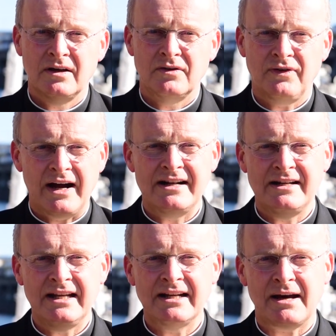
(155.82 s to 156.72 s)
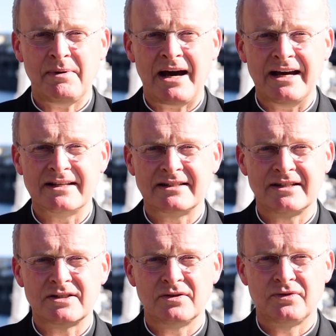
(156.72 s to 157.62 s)
Vor allen Dingen aber heißt
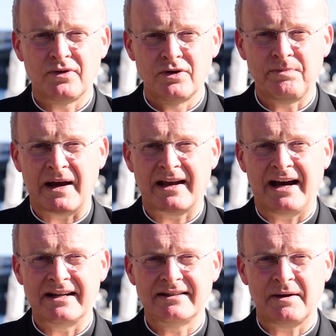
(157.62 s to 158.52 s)
es Fruchtbarkeit.